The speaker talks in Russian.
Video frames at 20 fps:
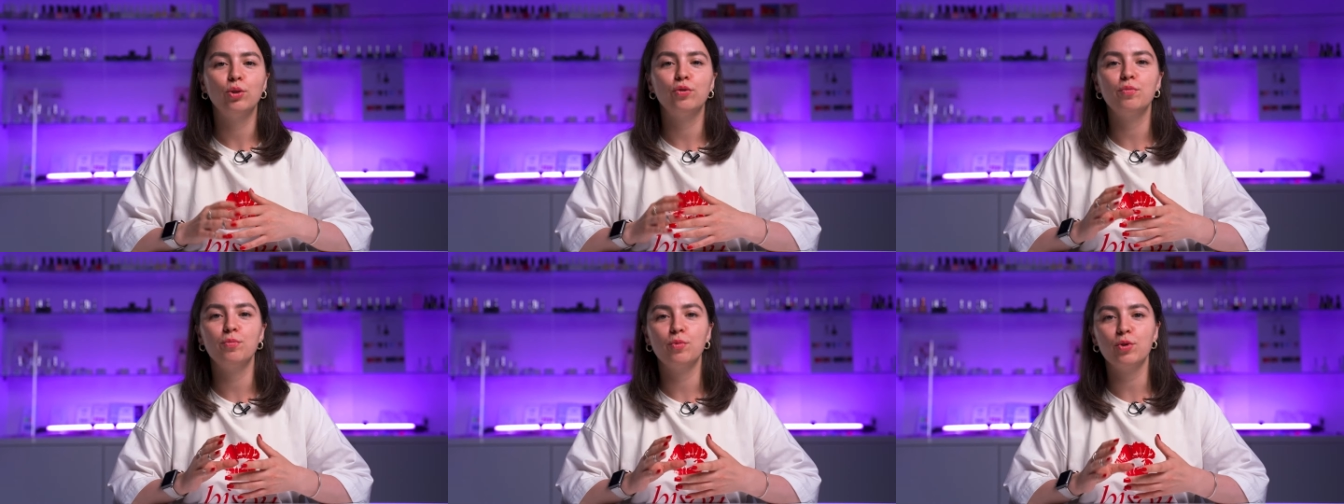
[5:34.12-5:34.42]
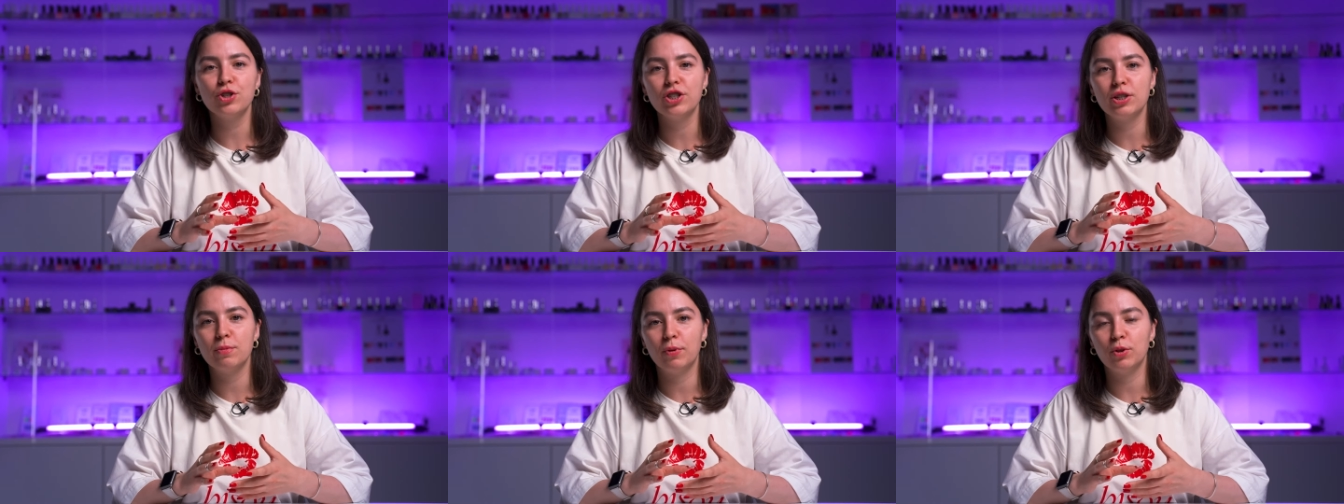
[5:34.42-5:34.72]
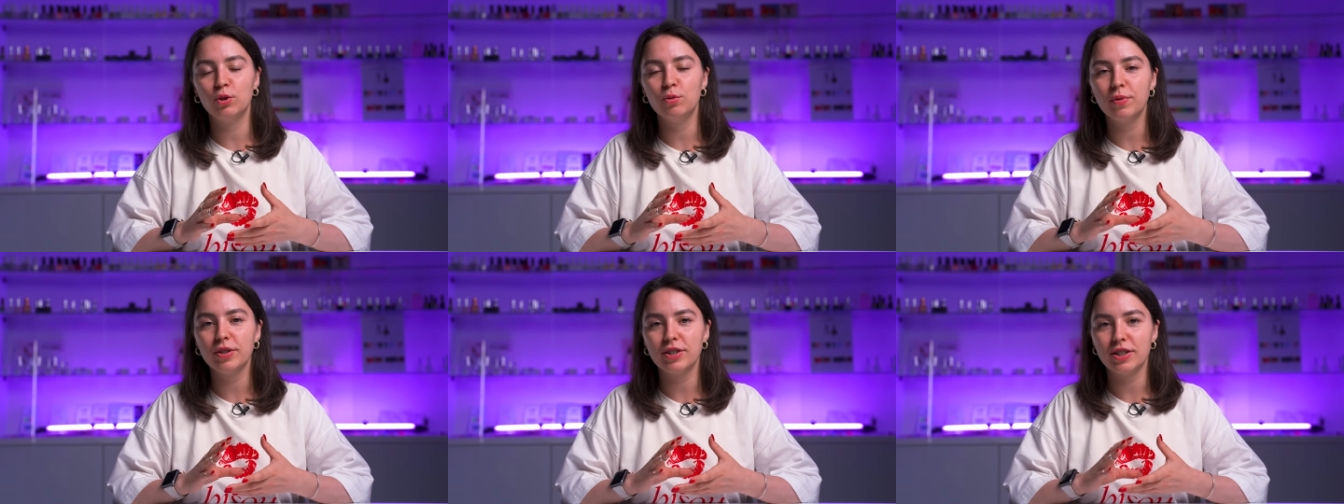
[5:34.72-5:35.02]
то вы можете
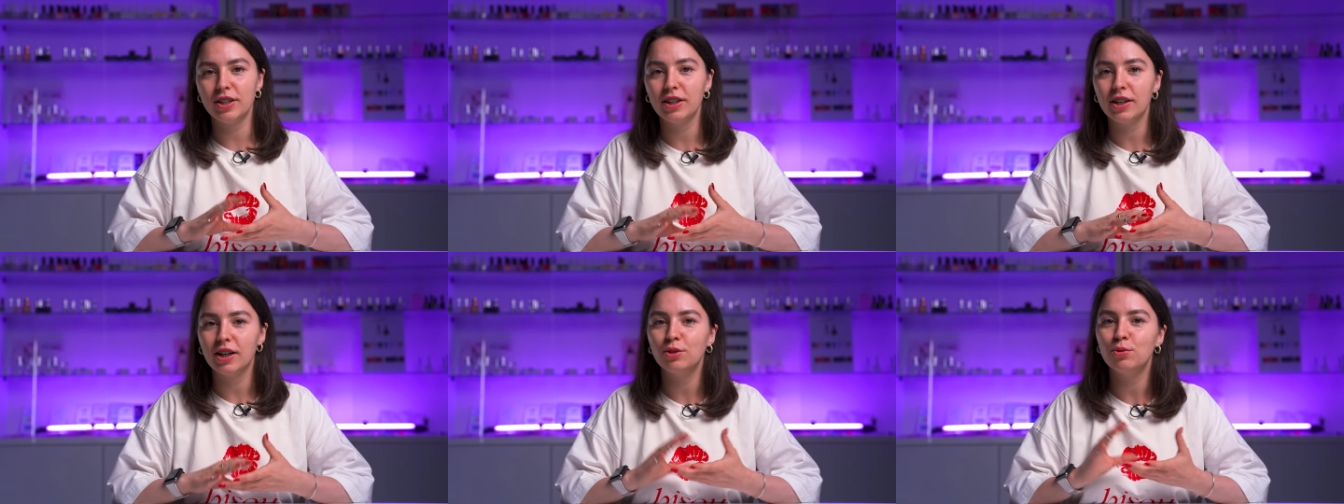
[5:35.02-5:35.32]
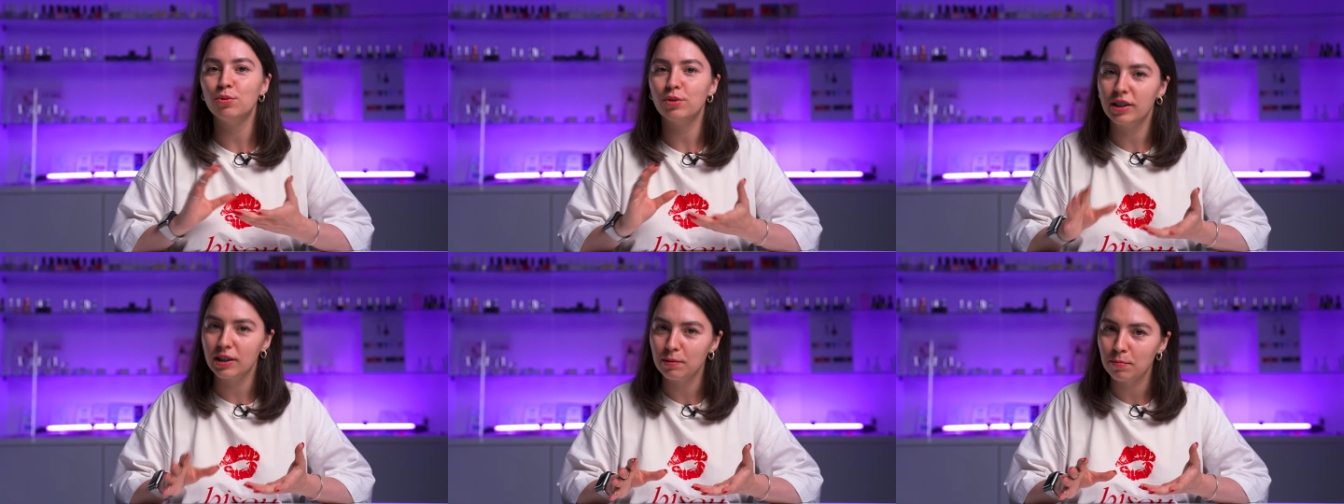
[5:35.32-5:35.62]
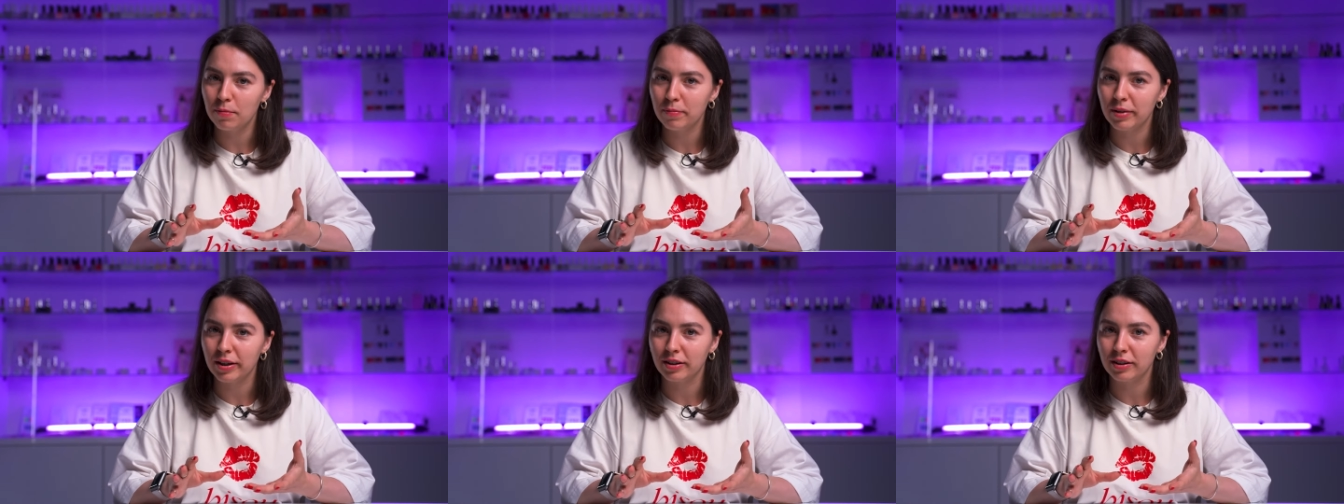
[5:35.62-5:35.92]
подумать и о
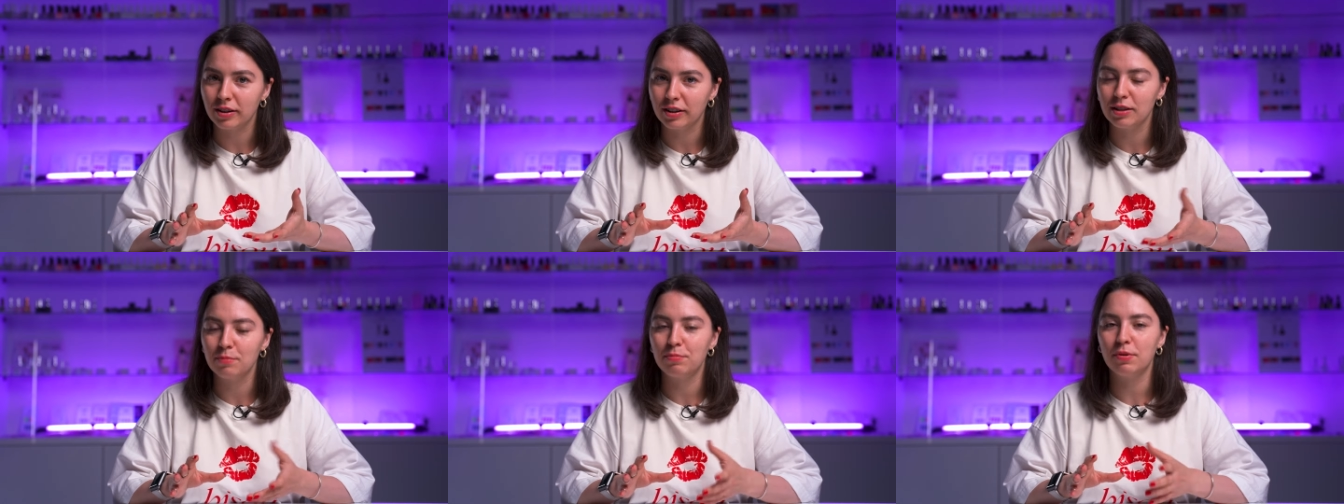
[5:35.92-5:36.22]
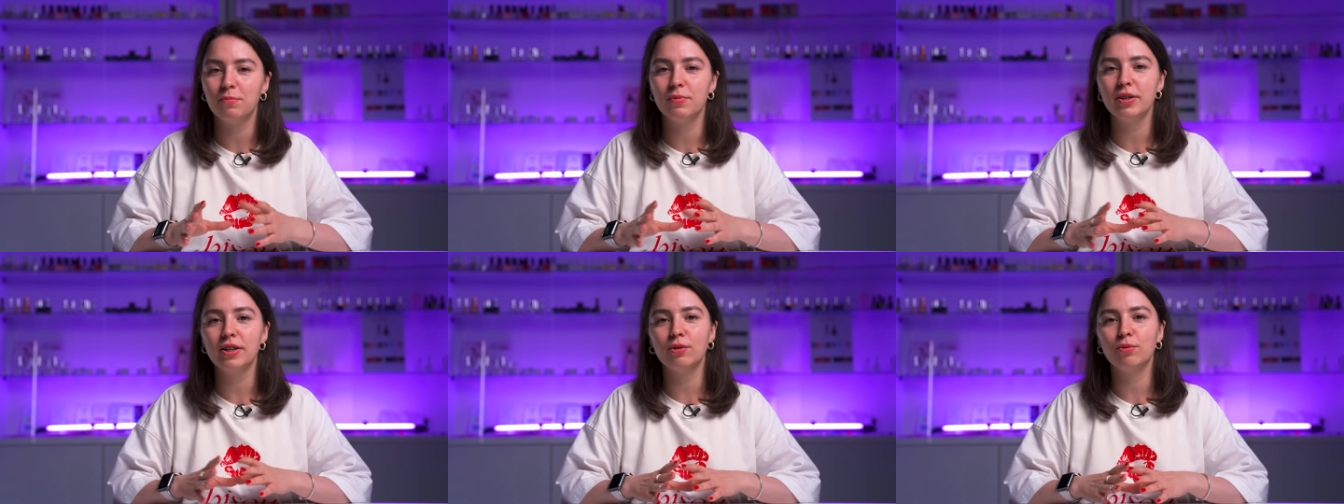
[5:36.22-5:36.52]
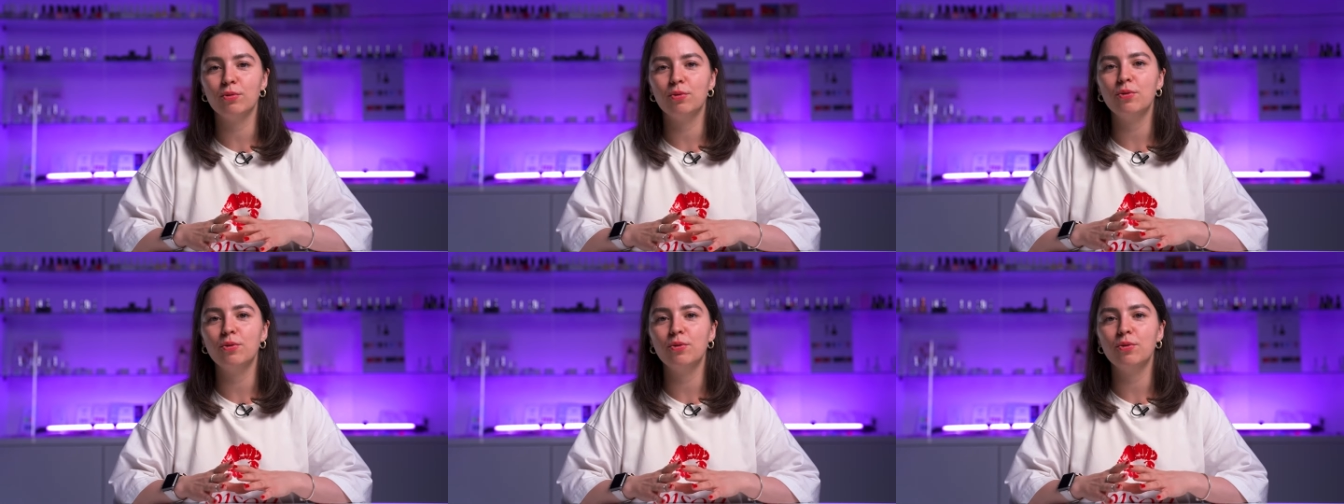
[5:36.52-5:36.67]
других моментах, например,